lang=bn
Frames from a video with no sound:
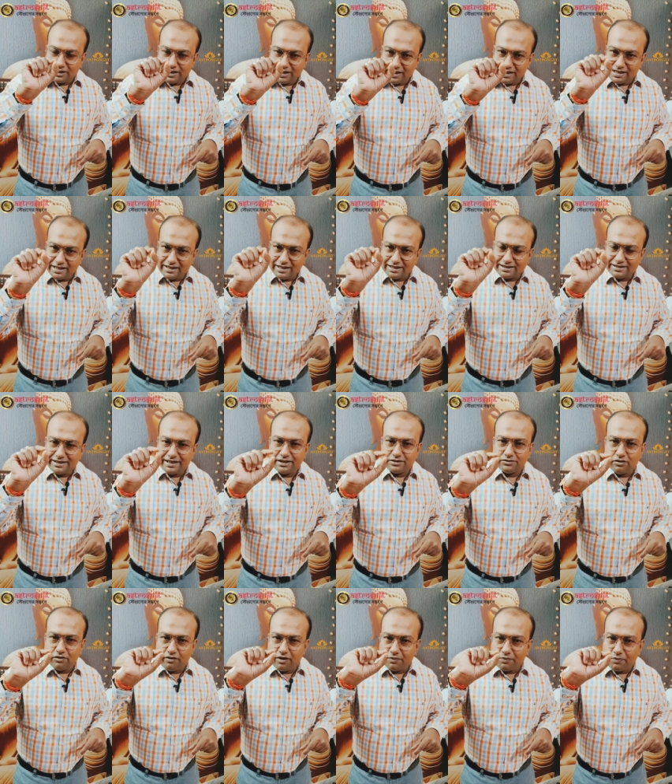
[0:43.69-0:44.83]
সিগনেচারটা
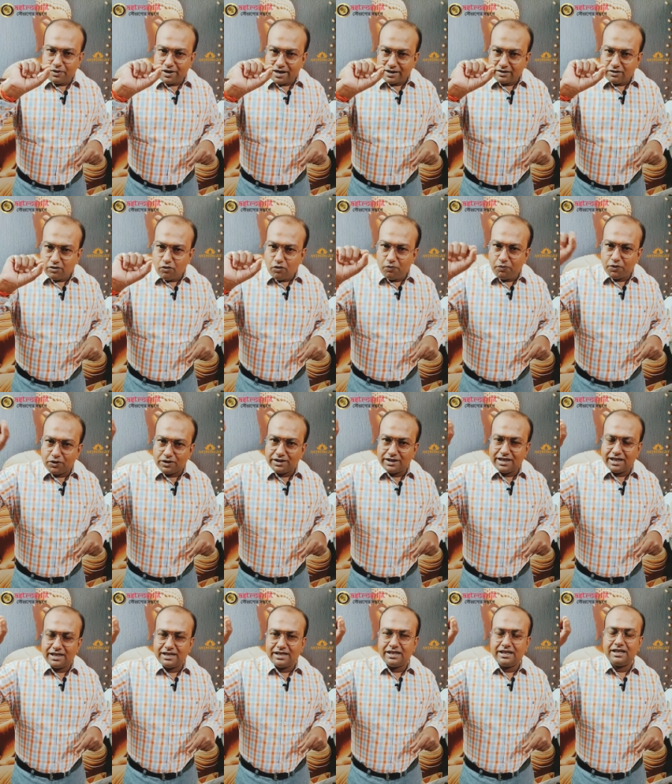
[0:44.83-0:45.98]
শেষ হওয়ার পর একটা ওপর
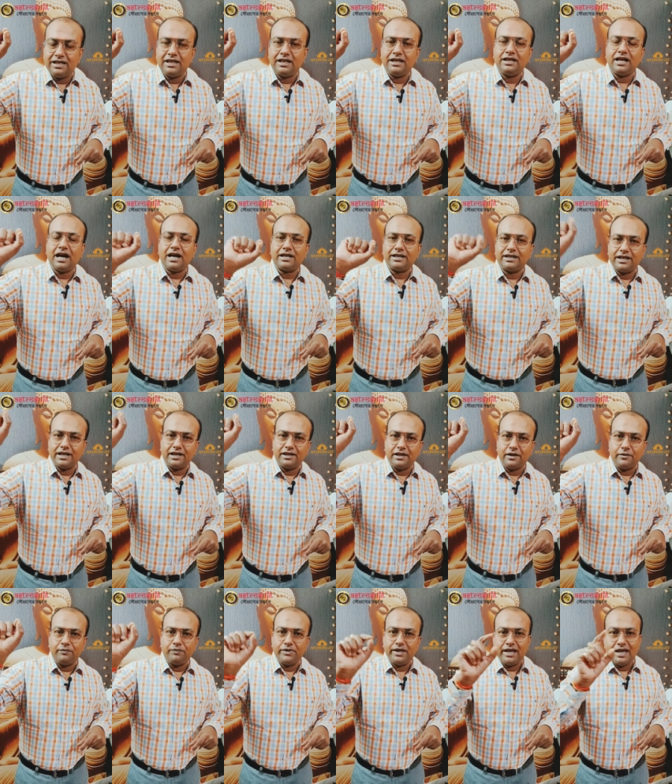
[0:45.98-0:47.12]
দিকে দাগ টেনে
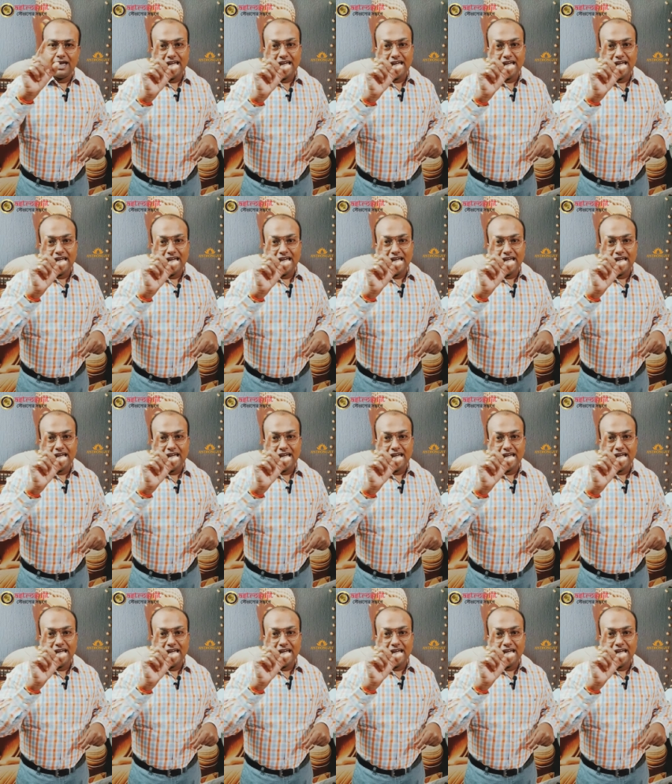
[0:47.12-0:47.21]
দেয়